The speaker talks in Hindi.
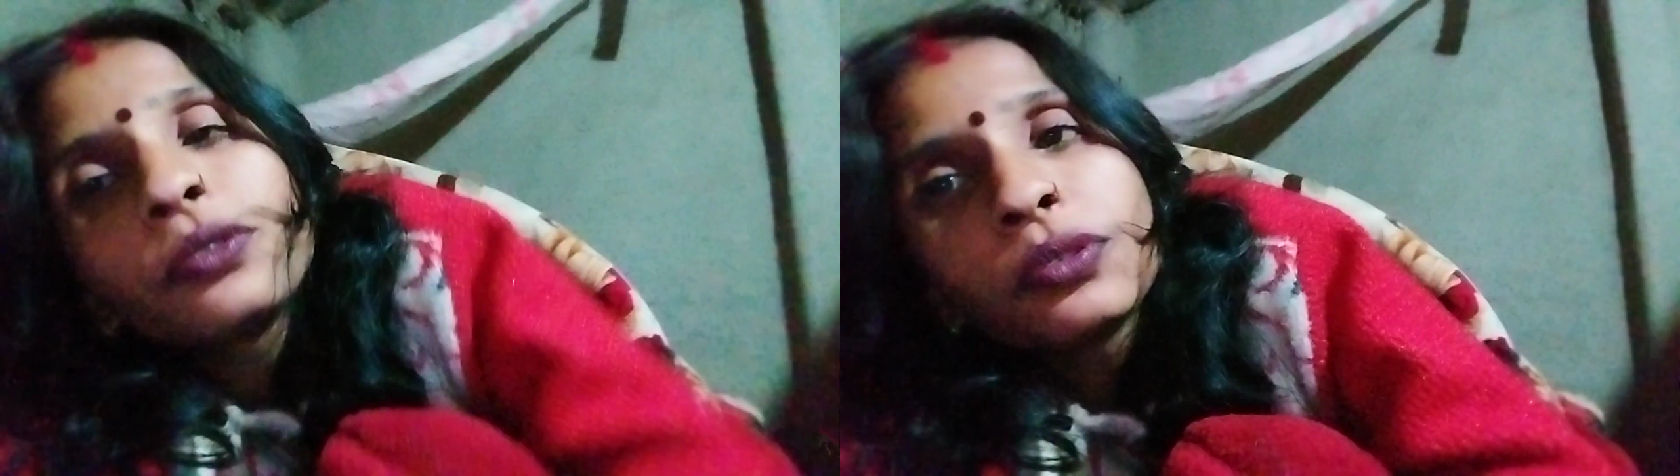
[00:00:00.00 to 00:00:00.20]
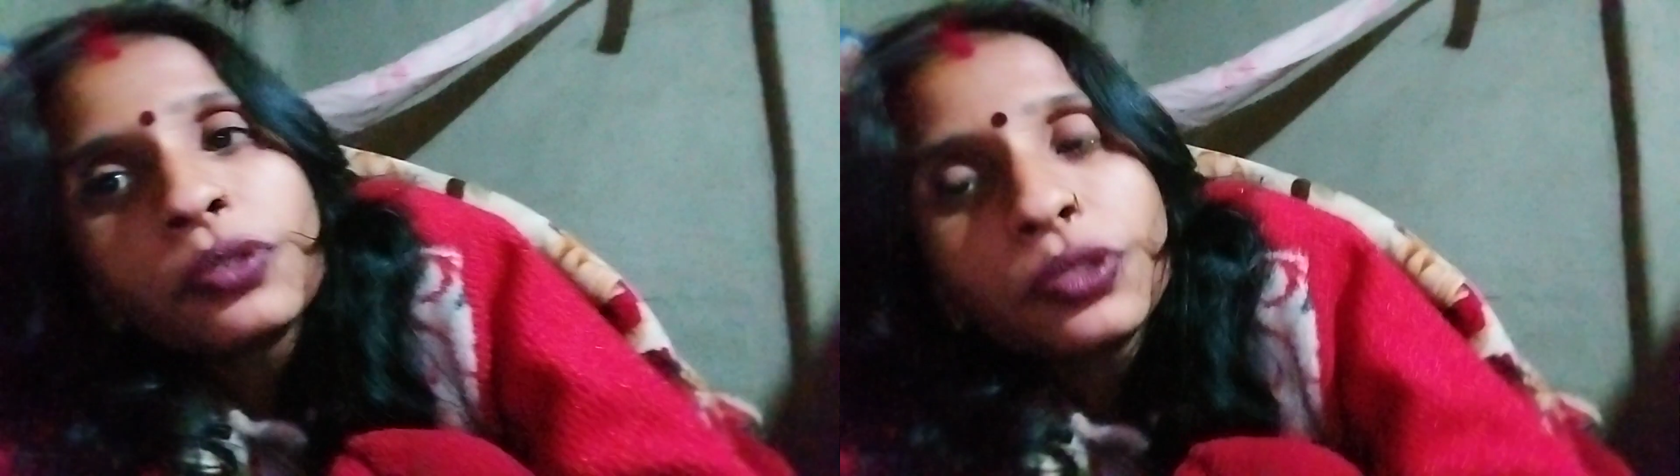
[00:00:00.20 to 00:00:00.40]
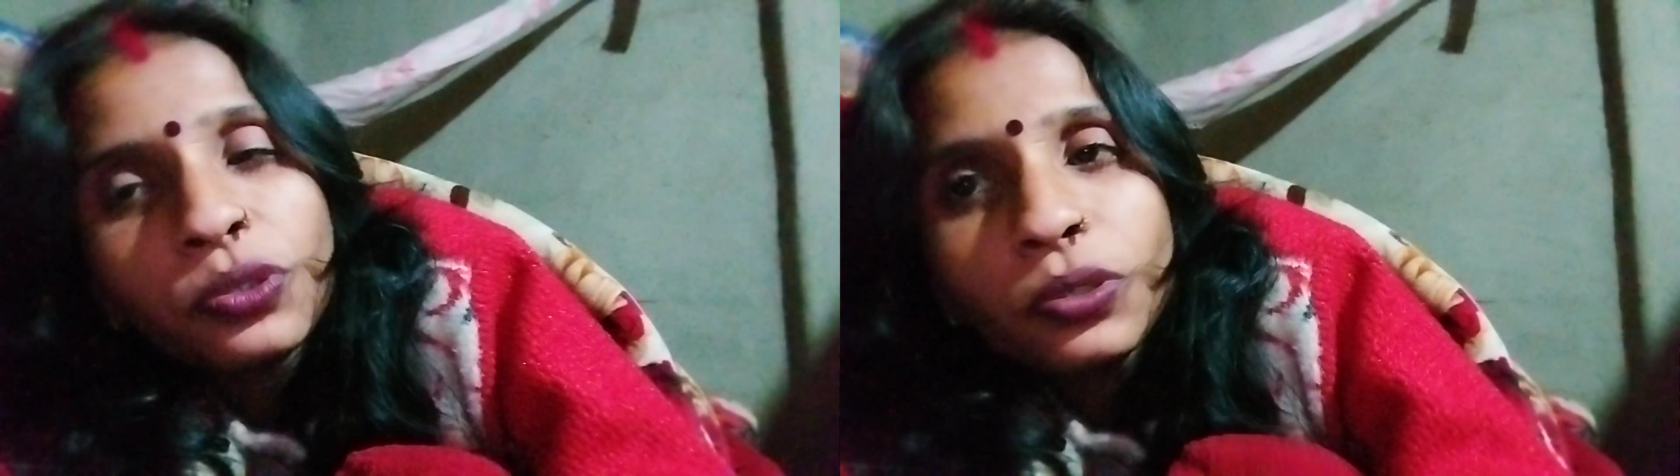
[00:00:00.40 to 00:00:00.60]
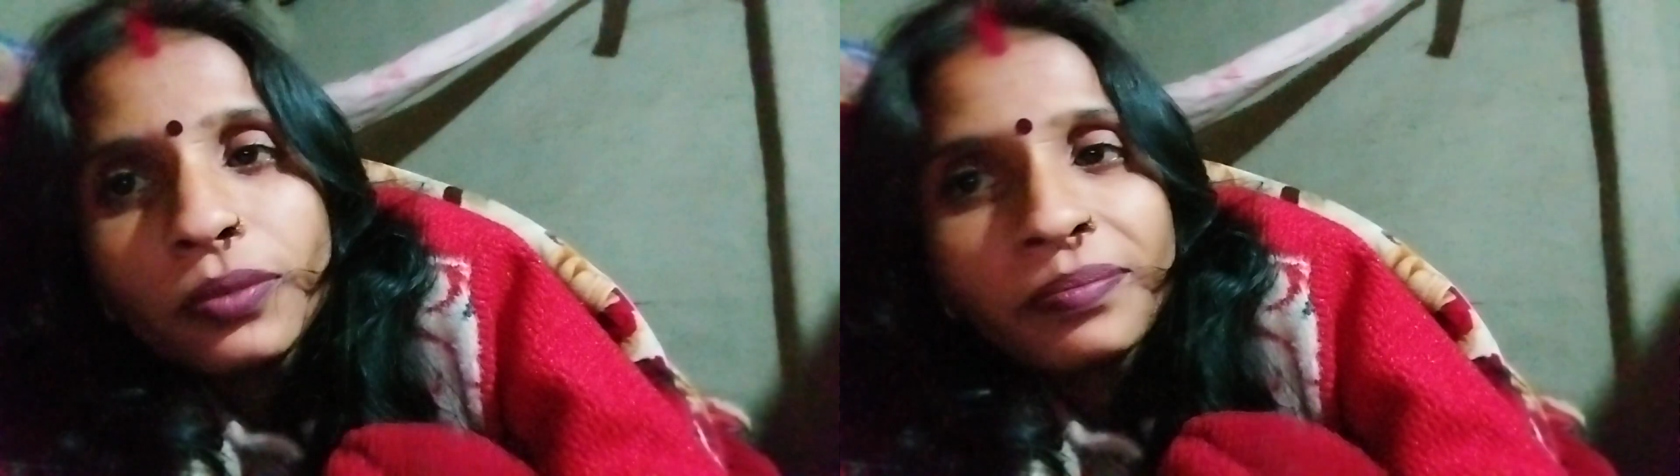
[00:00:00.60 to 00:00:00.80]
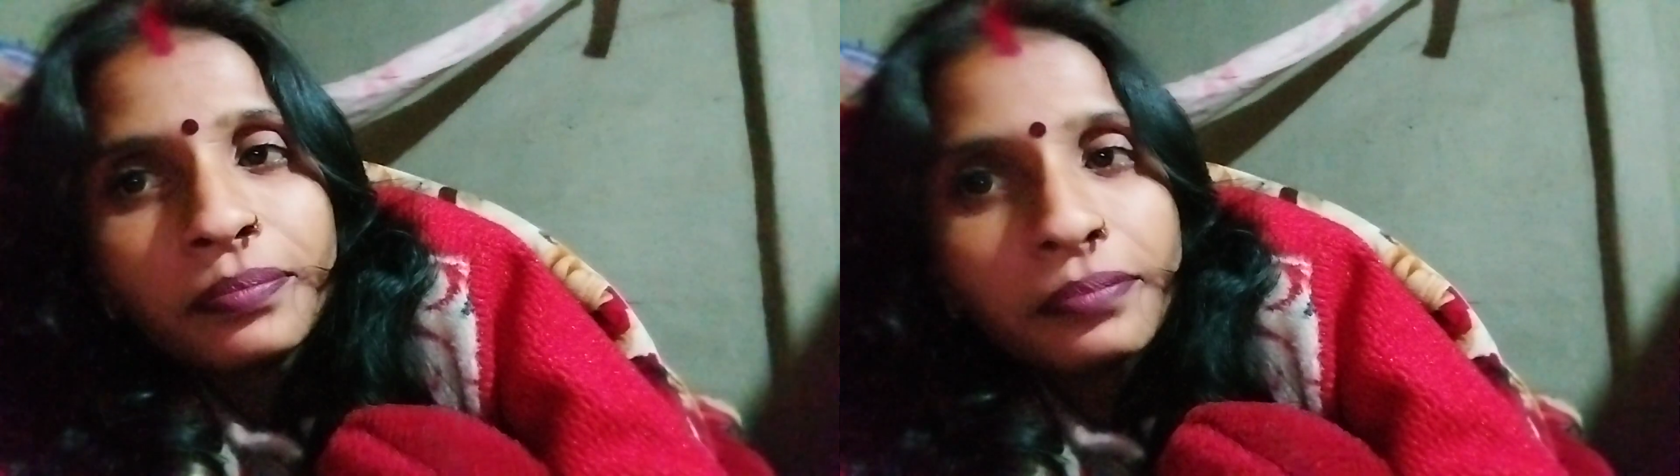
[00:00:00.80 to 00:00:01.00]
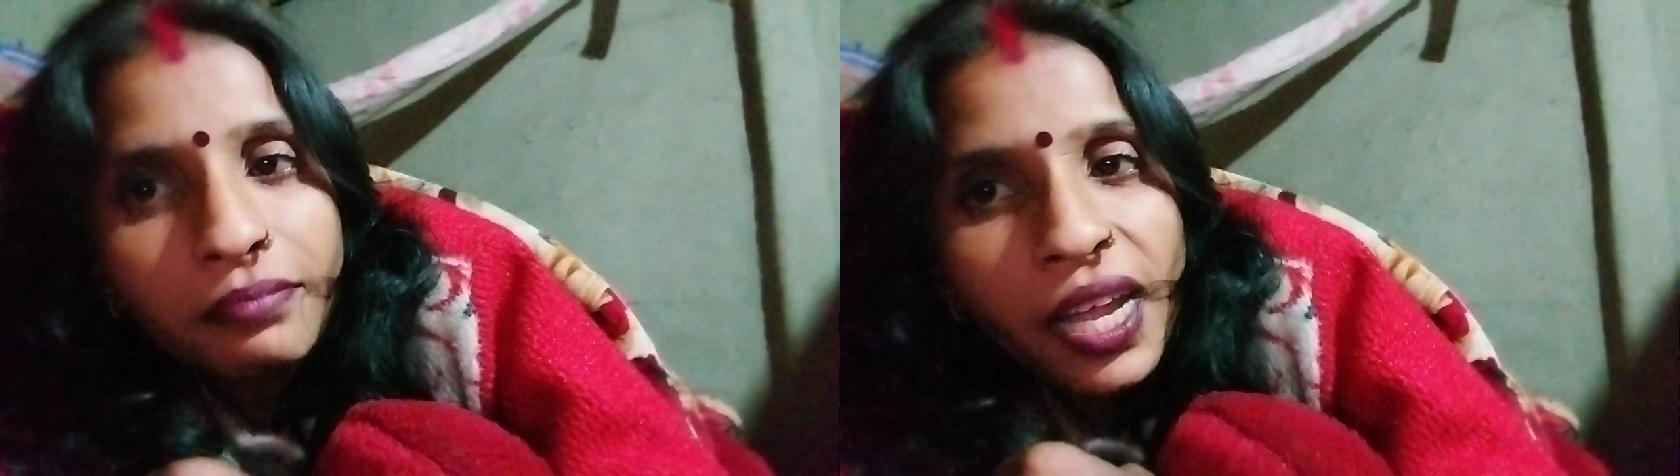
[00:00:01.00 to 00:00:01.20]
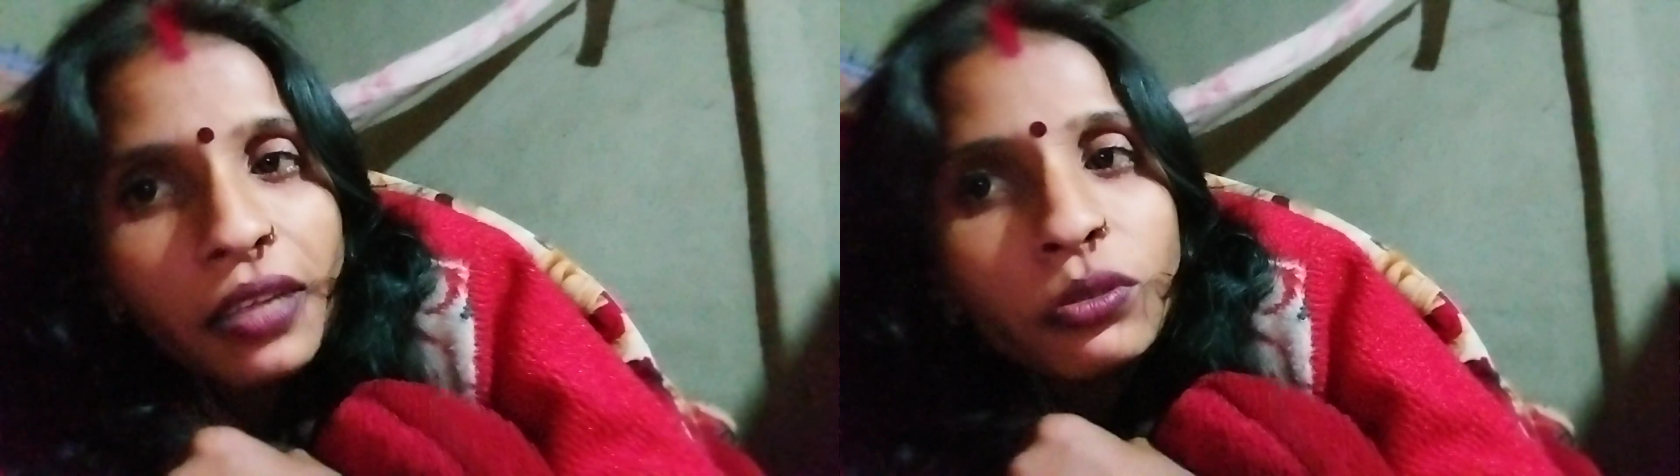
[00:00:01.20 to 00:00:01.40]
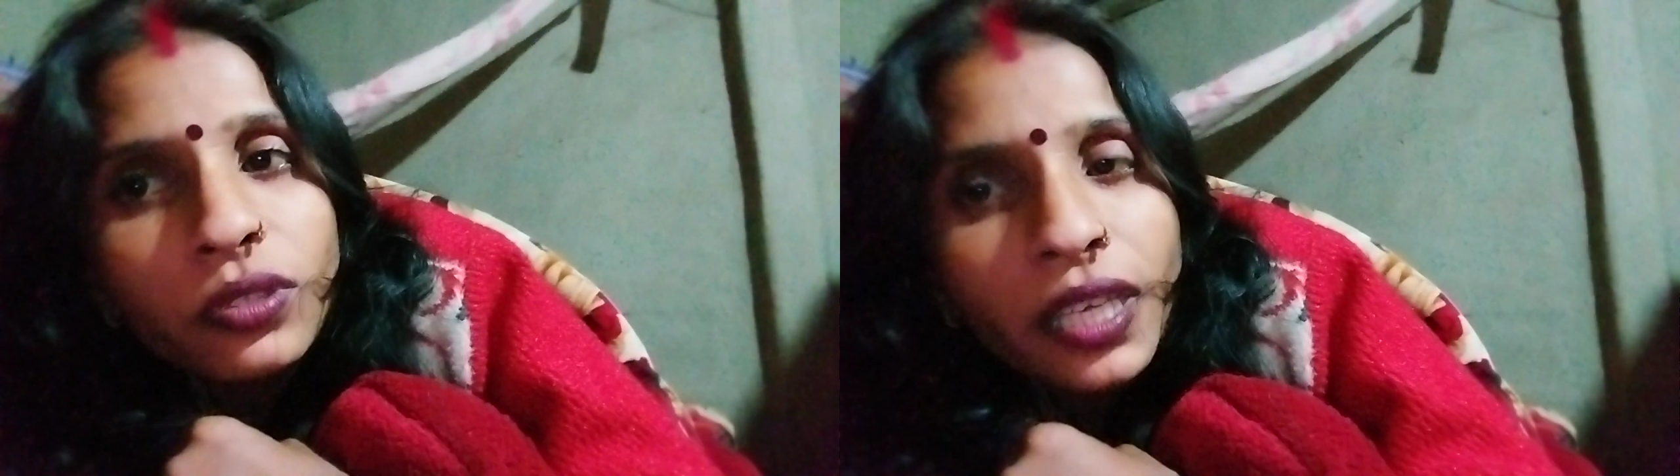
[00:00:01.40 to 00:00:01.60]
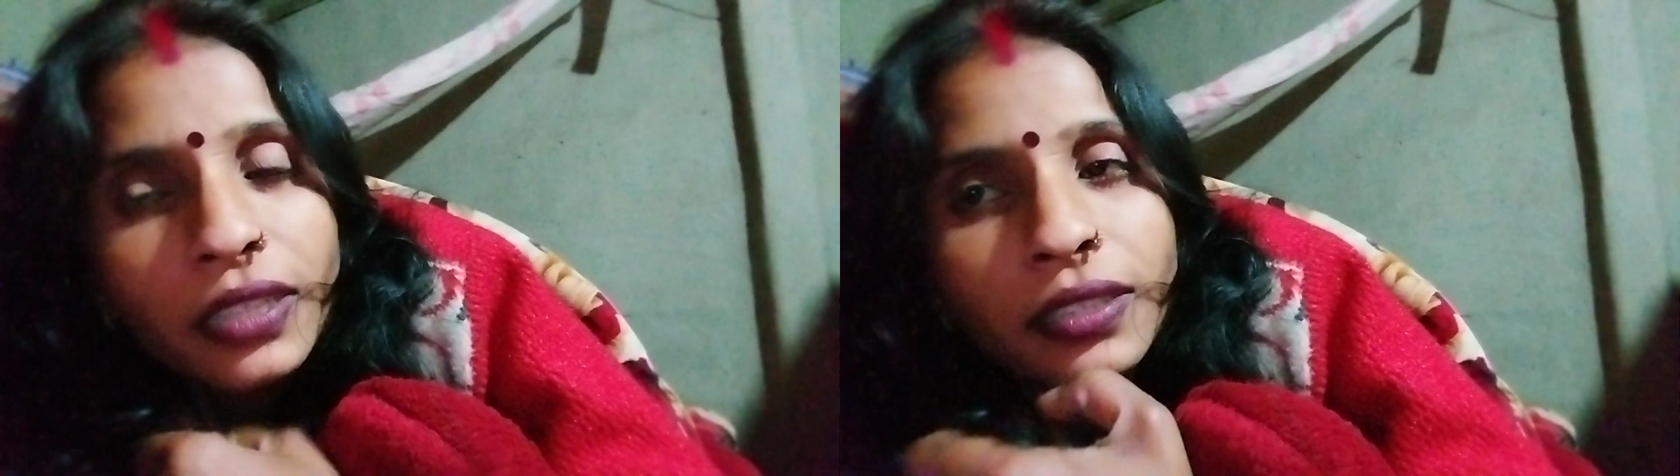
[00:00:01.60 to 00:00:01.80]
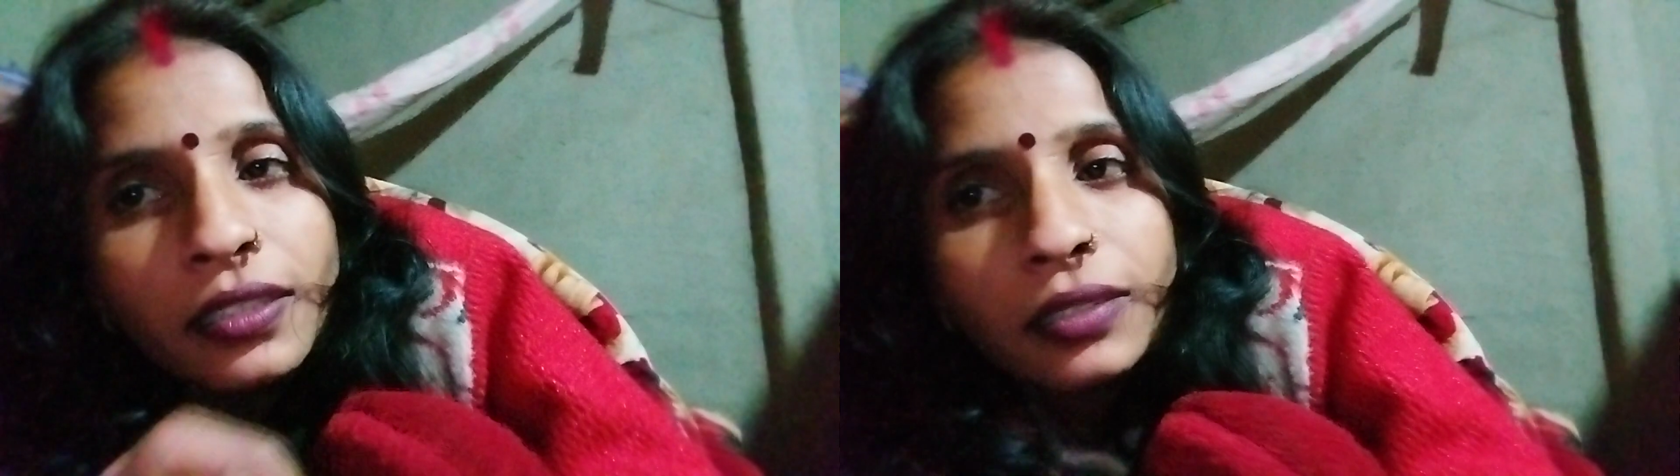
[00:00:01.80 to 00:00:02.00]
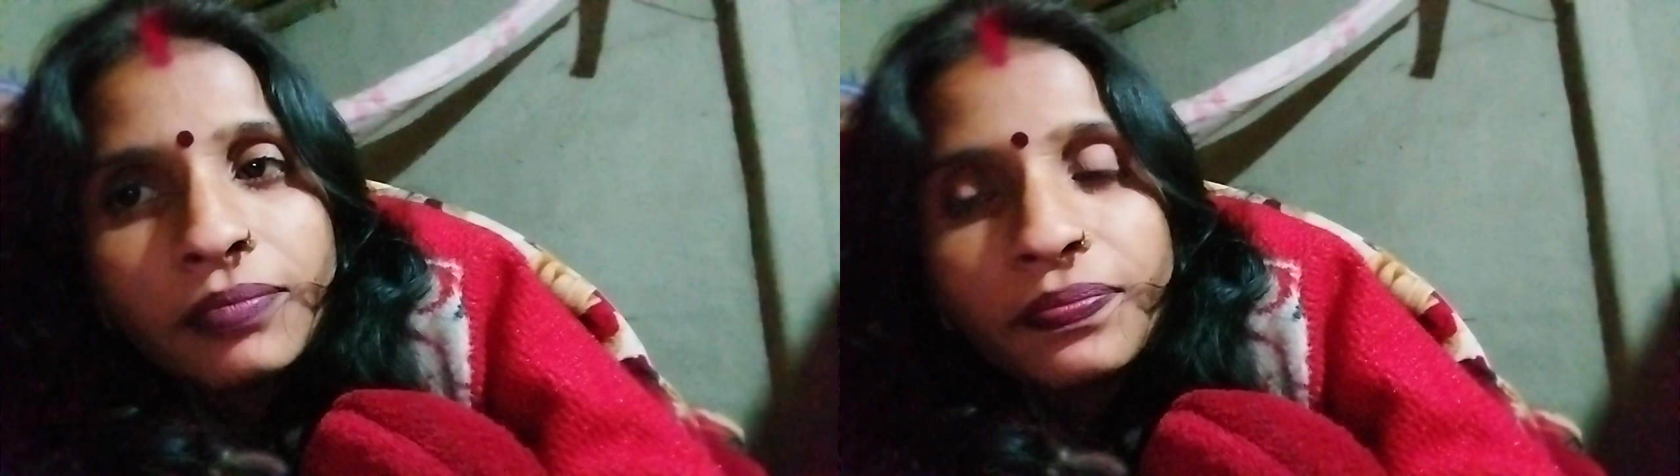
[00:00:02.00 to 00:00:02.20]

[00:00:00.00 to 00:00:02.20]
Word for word: तो दोस्तों बाय गुड नाइट